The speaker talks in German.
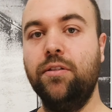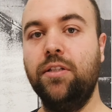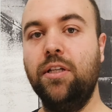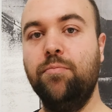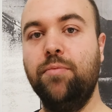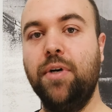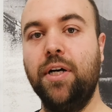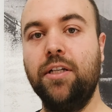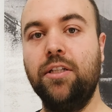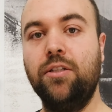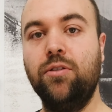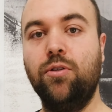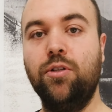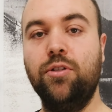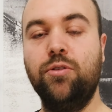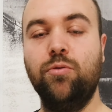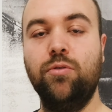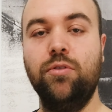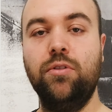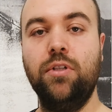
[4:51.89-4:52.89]
Den packe ich
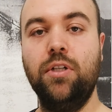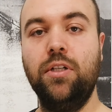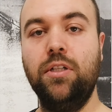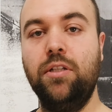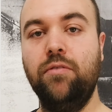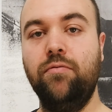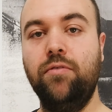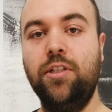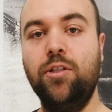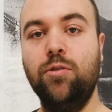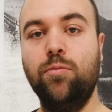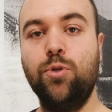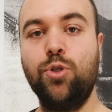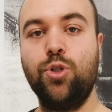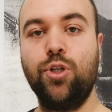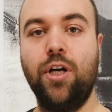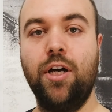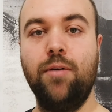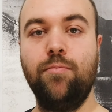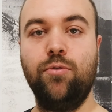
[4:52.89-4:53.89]
euch unten in die
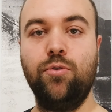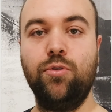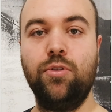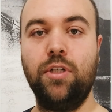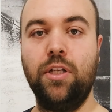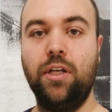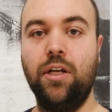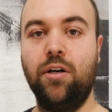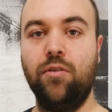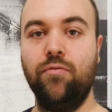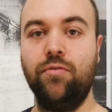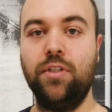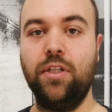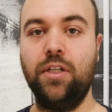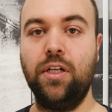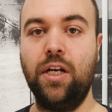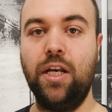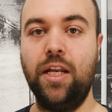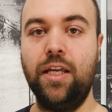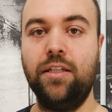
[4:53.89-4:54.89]
Videobeschreibung, genau wie
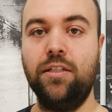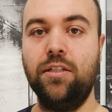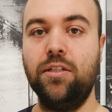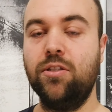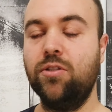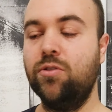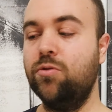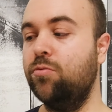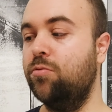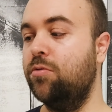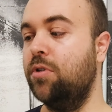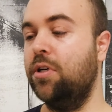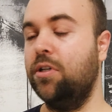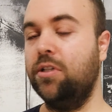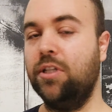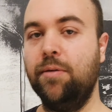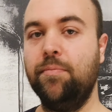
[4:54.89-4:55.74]
einen Link hierzu.